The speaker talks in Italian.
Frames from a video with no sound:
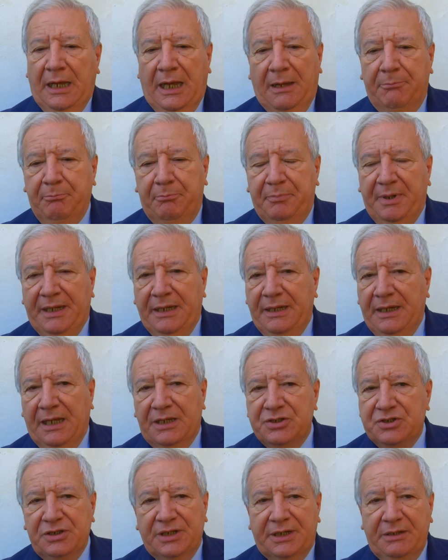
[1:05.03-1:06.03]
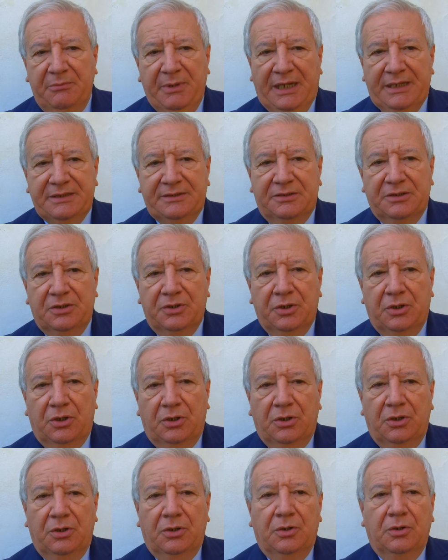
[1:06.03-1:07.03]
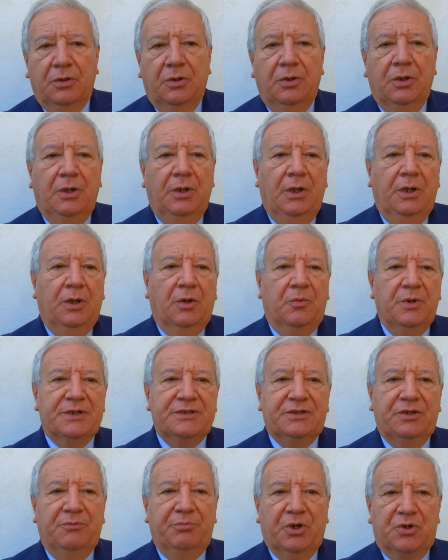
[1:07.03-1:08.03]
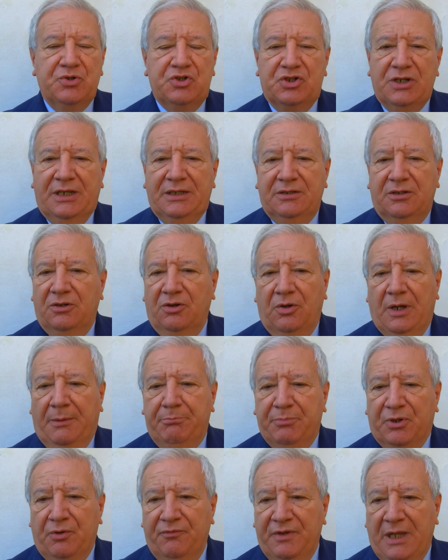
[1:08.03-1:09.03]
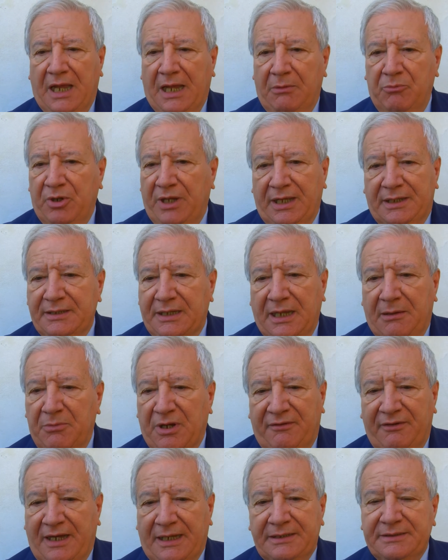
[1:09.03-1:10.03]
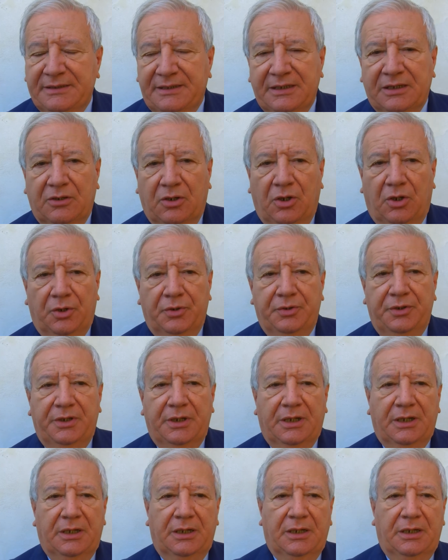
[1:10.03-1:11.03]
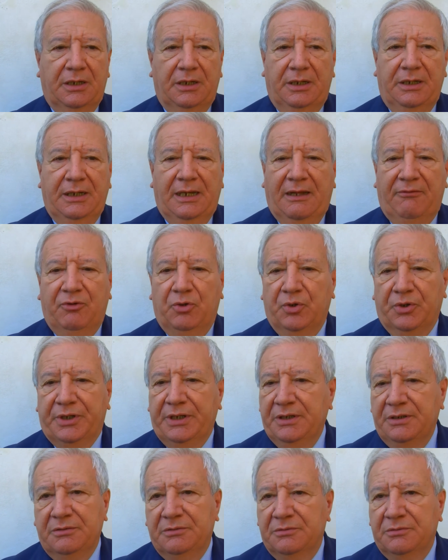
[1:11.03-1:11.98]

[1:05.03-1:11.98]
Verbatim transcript: Appena ci rimettono questo progetto lo approviamo e andiamo avanti con eh, i lavori,